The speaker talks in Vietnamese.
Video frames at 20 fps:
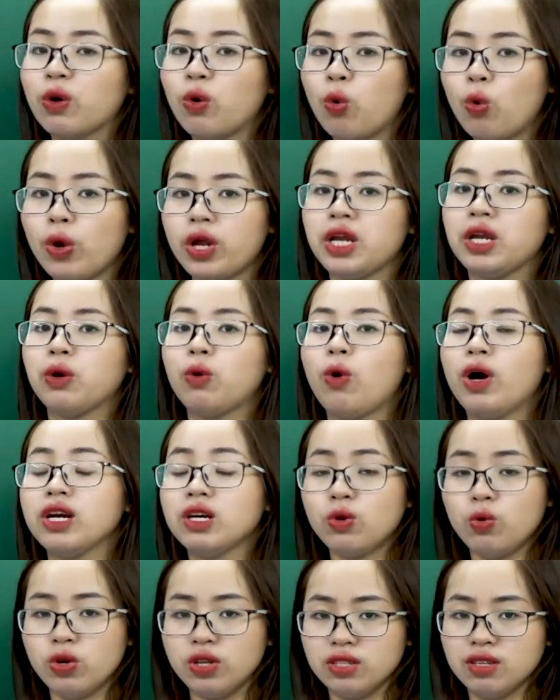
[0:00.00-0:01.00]
khỏe
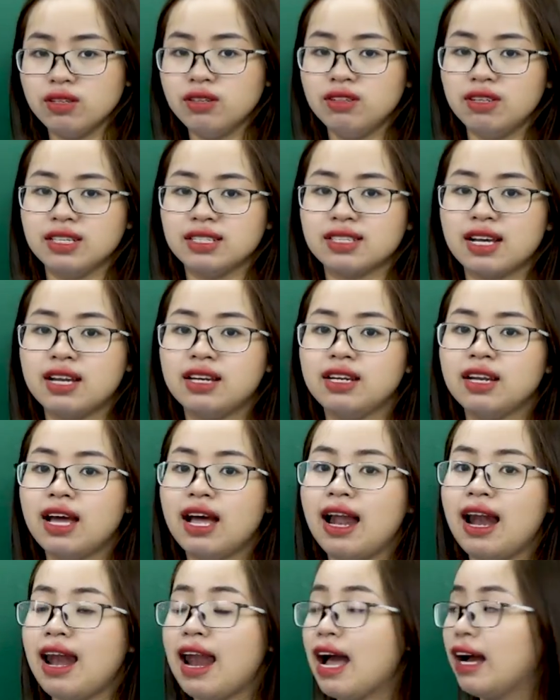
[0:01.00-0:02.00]
khoắn của những người dân
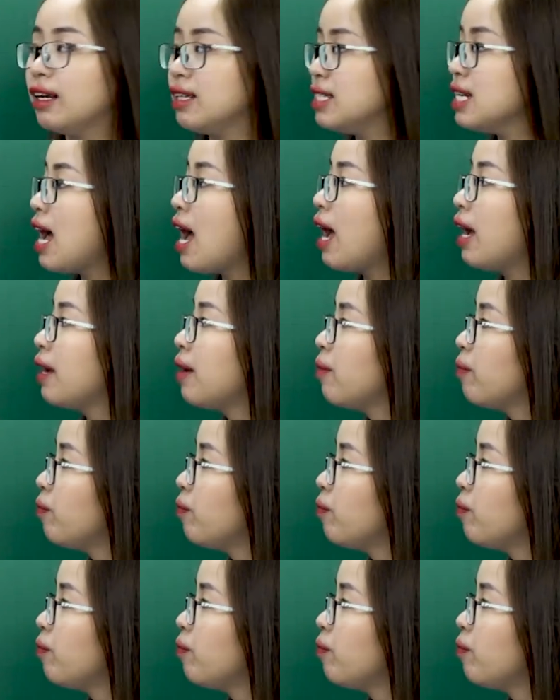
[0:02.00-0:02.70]
làng chài.